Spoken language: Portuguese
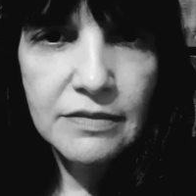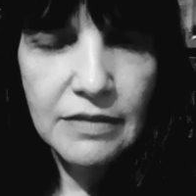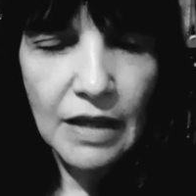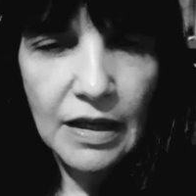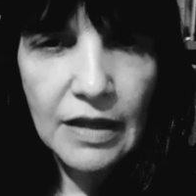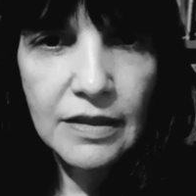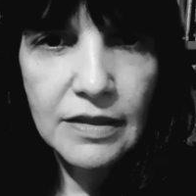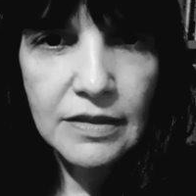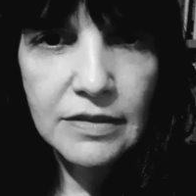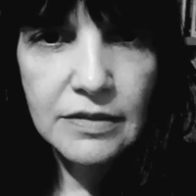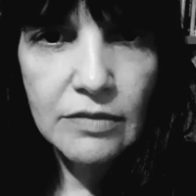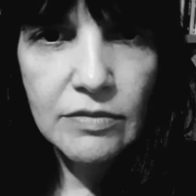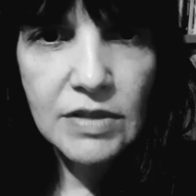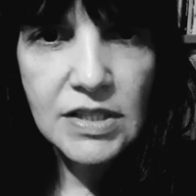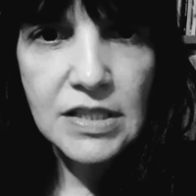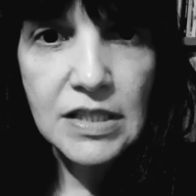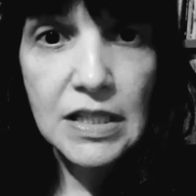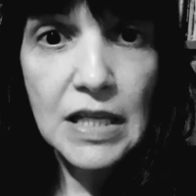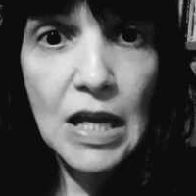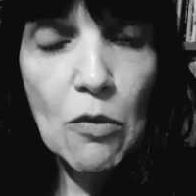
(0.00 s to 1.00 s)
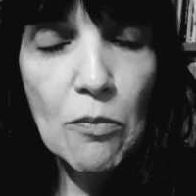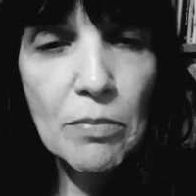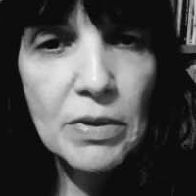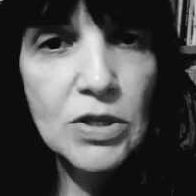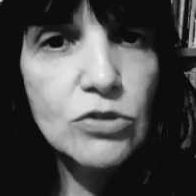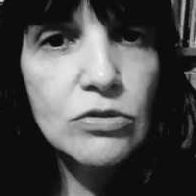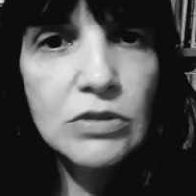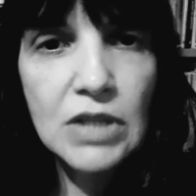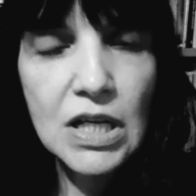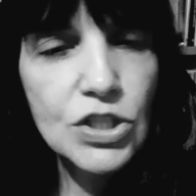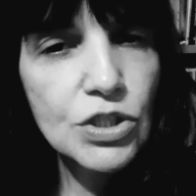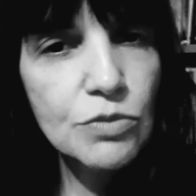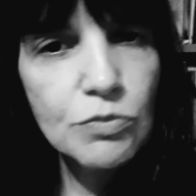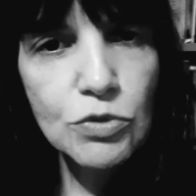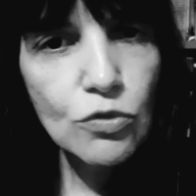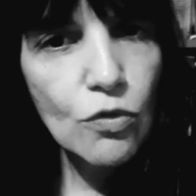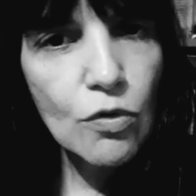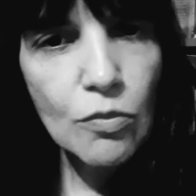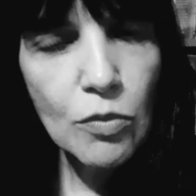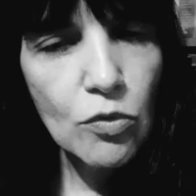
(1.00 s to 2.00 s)
tá? Então, assim, é um personagem muito
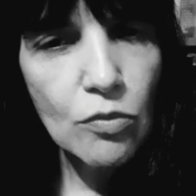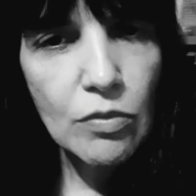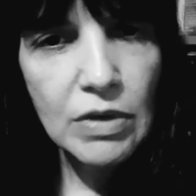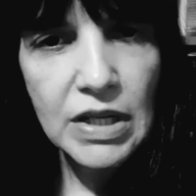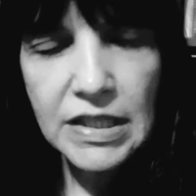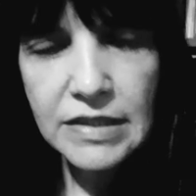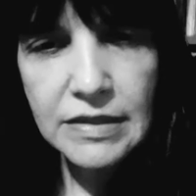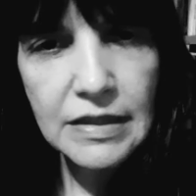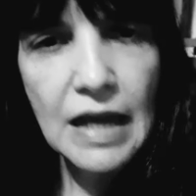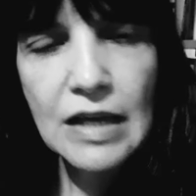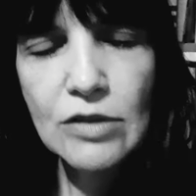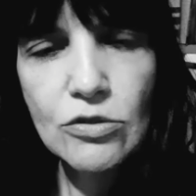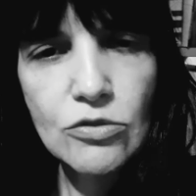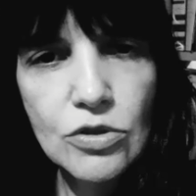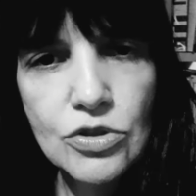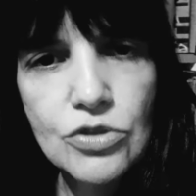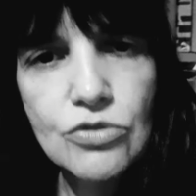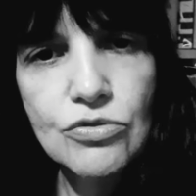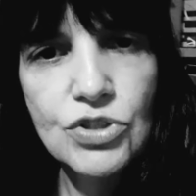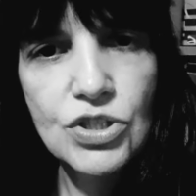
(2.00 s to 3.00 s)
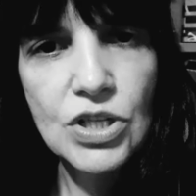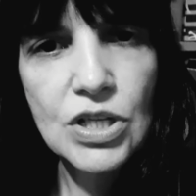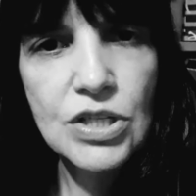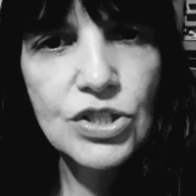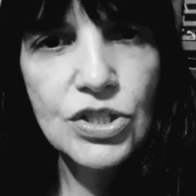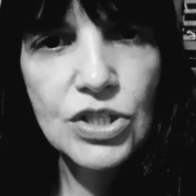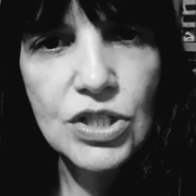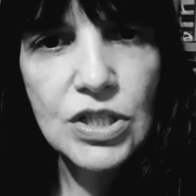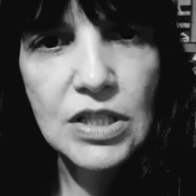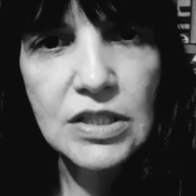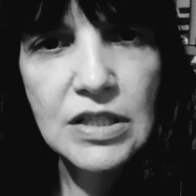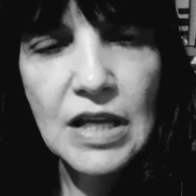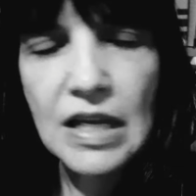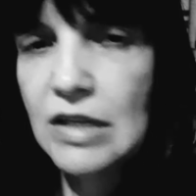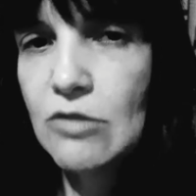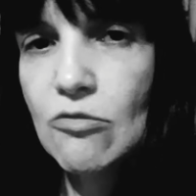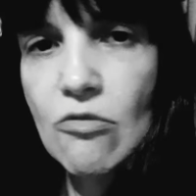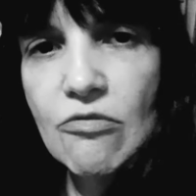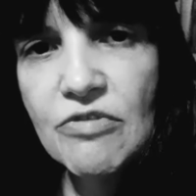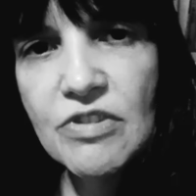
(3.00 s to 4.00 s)
comum, ele tá no nosso dia a dia, tá? Ele
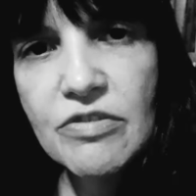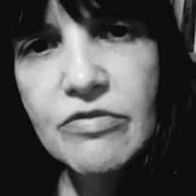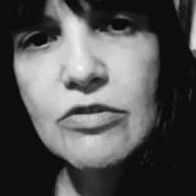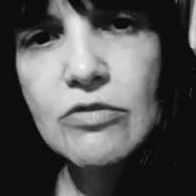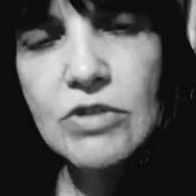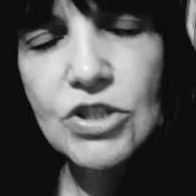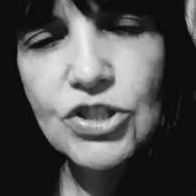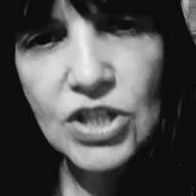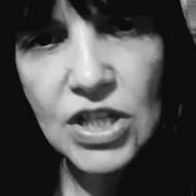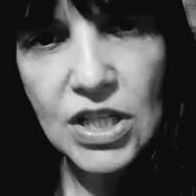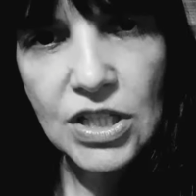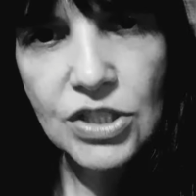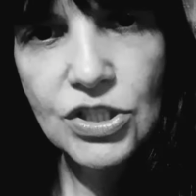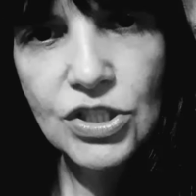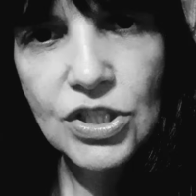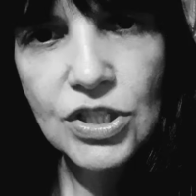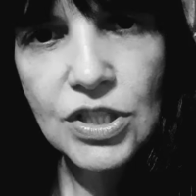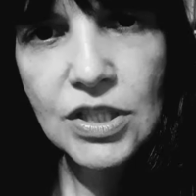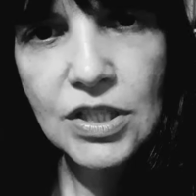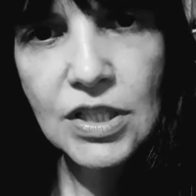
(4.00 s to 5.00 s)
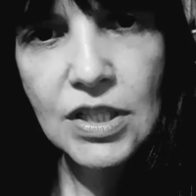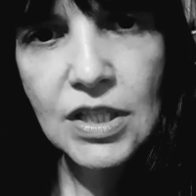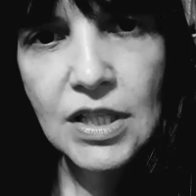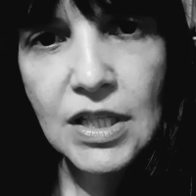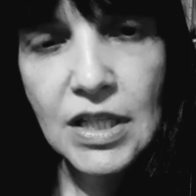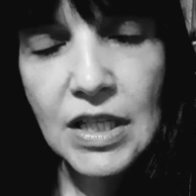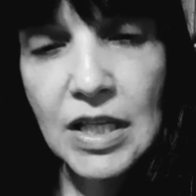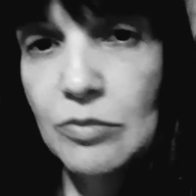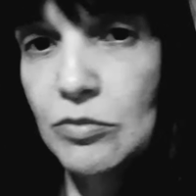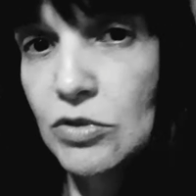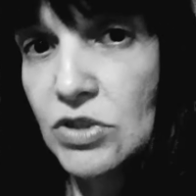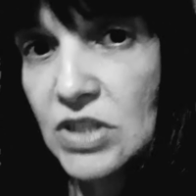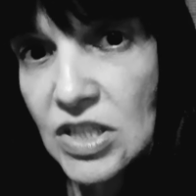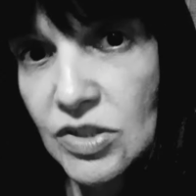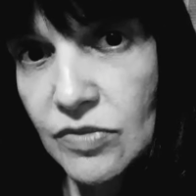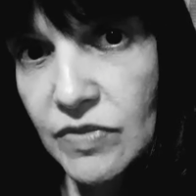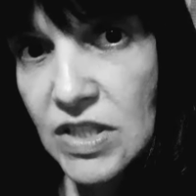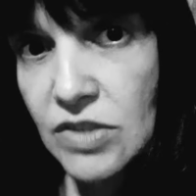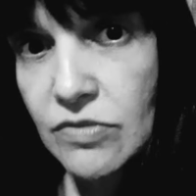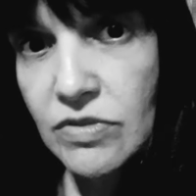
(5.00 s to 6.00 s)
convive com a gente. E muitas
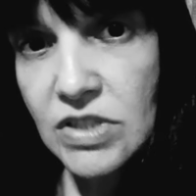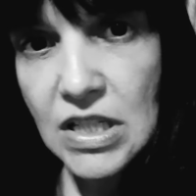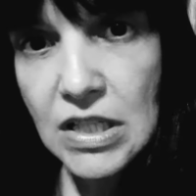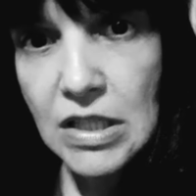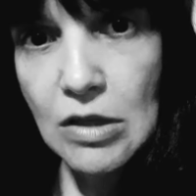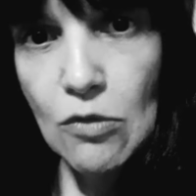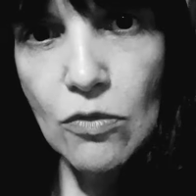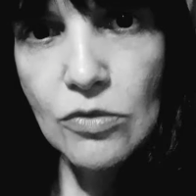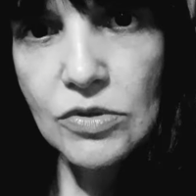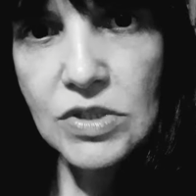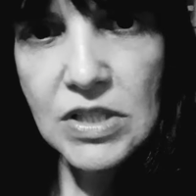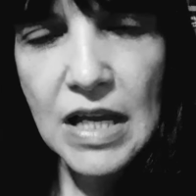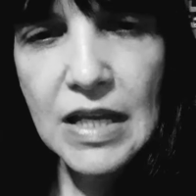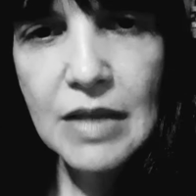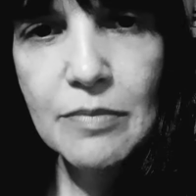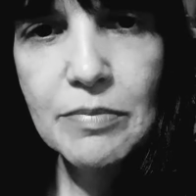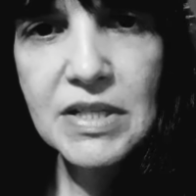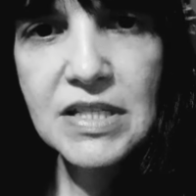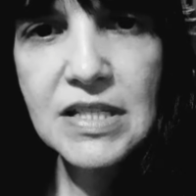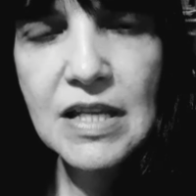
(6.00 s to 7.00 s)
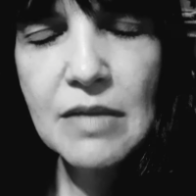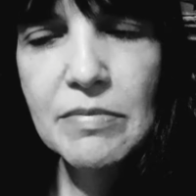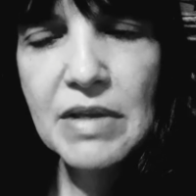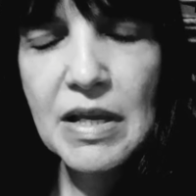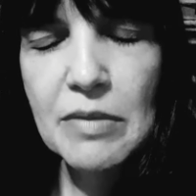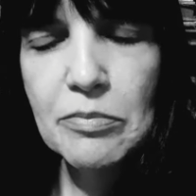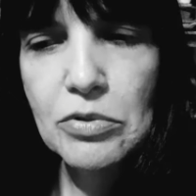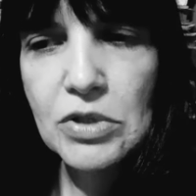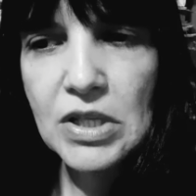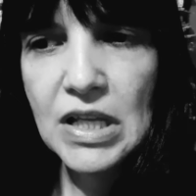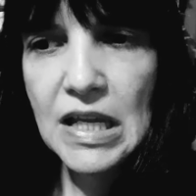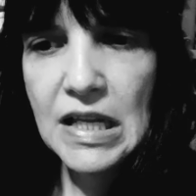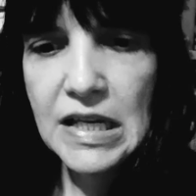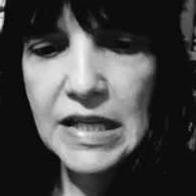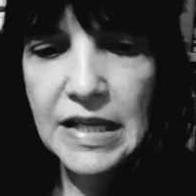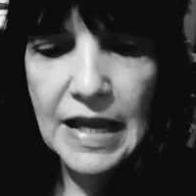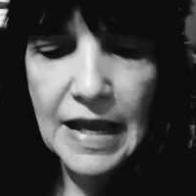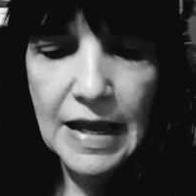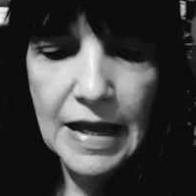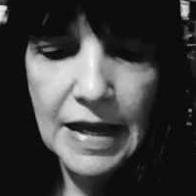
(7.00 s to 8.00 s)
vezes você não consegue perceber, porque ele
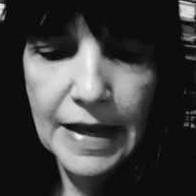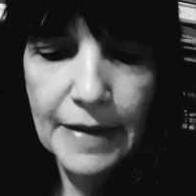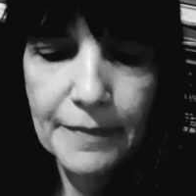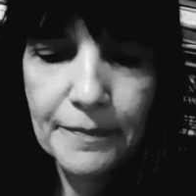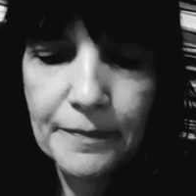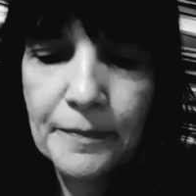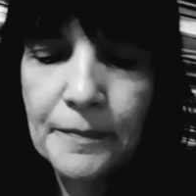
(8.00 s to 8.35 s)
é